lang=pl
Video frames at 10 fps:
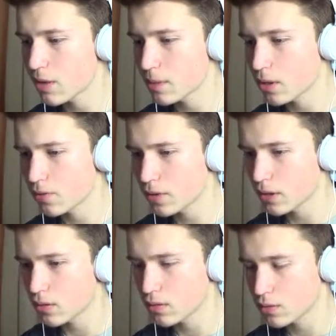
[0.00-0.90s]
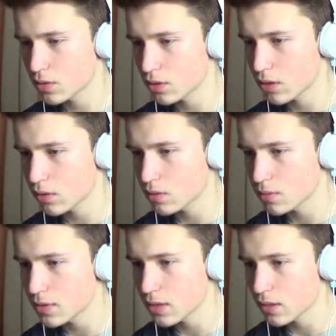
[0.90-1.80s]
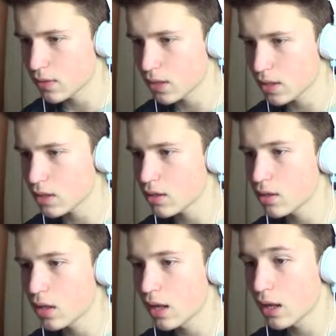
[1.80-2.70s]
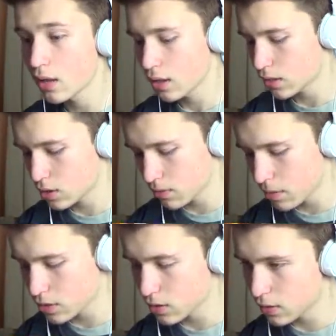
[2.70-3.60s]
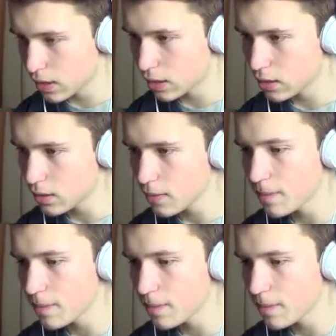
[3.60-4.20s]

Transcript: najpierw jakąś, jakąś misję na online znaczy mecz na online